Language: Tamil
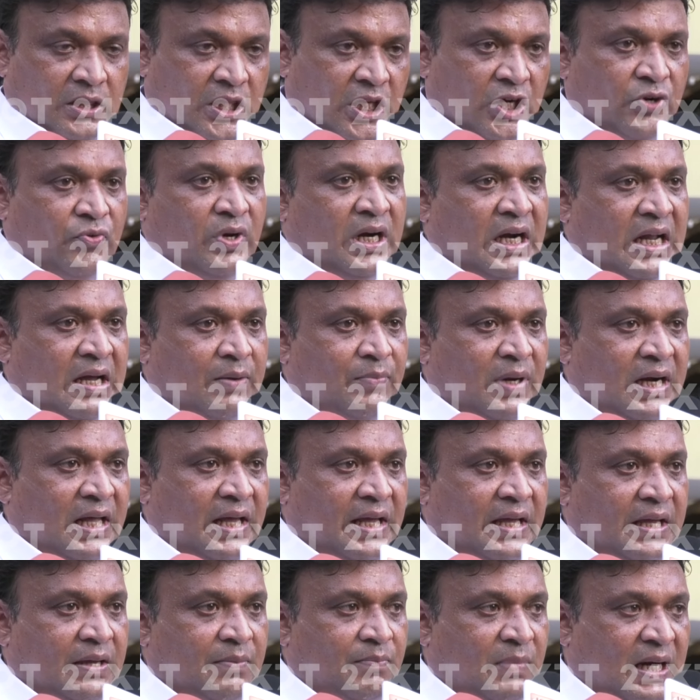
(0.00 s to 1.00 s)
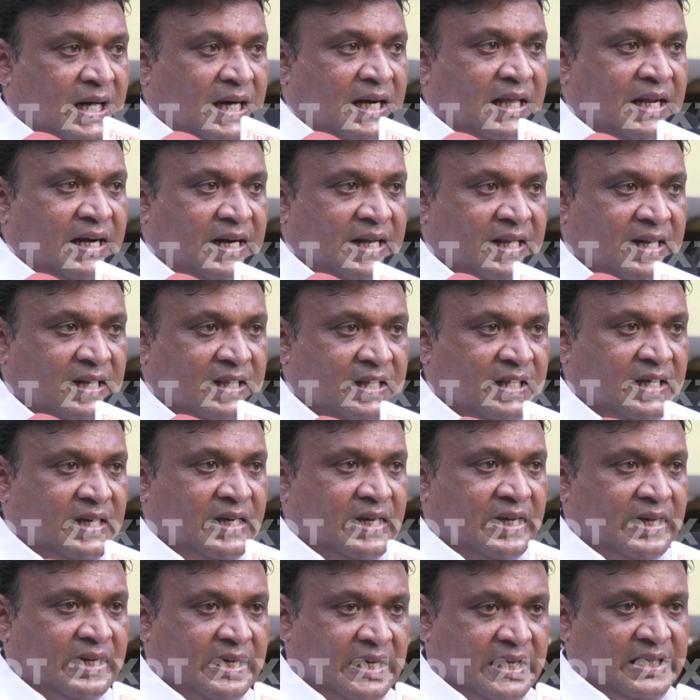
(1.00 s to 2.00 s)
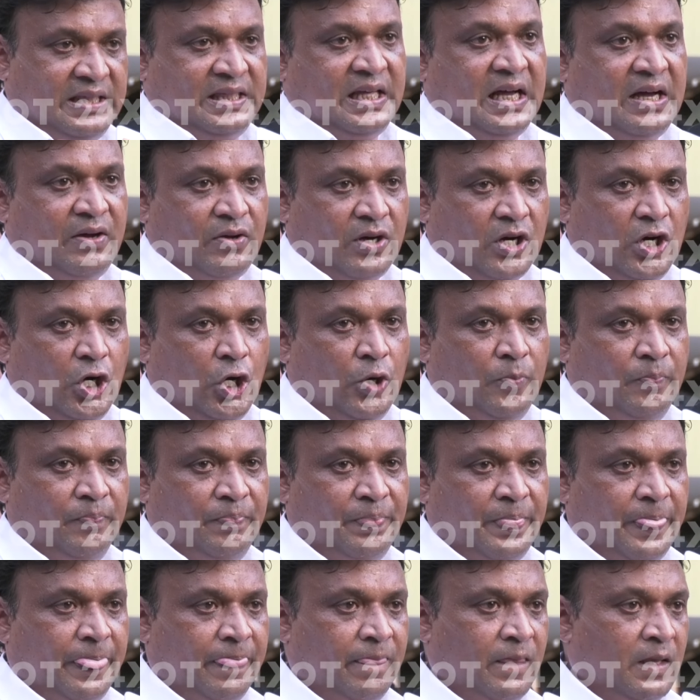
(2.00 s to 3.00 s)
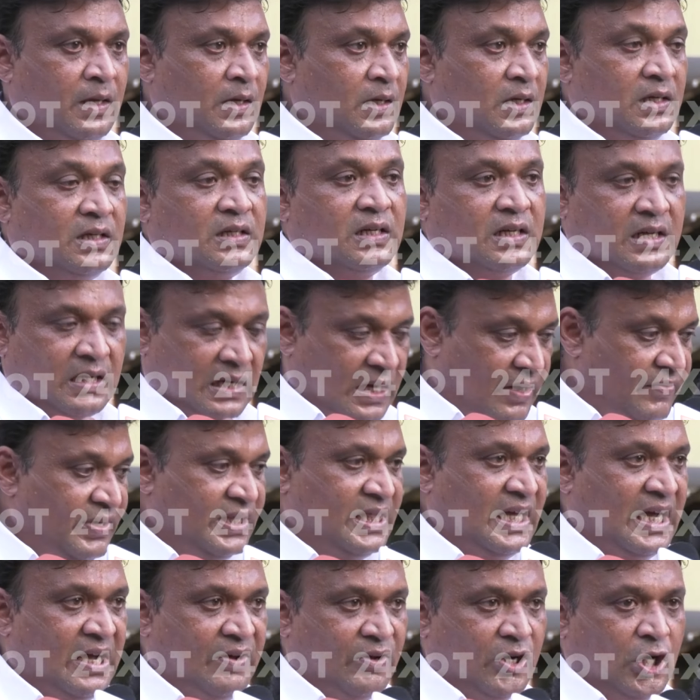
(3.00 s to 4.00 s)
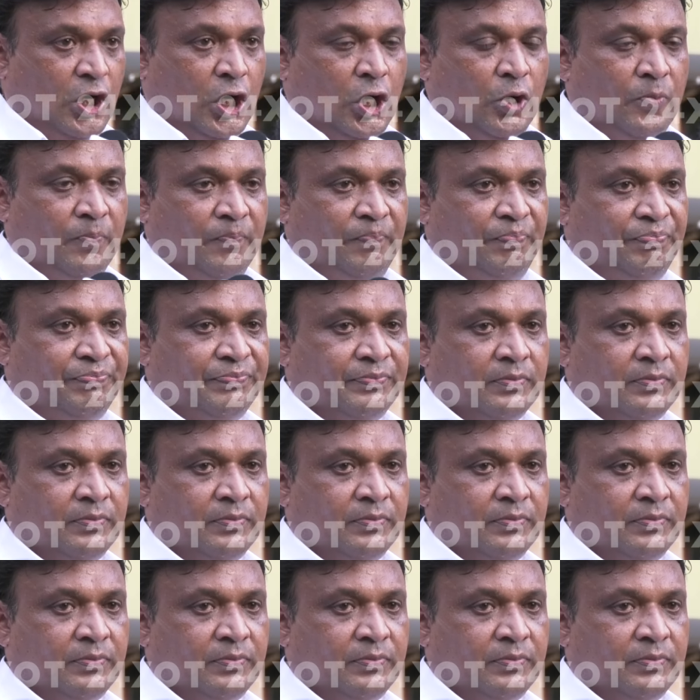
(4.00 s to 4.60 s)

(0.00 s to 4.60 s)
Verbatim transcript: திருவண்ணாமலை மகளிர் அணியிலிருந்து கீதா அவர்களும் கவிதா அவர்களும்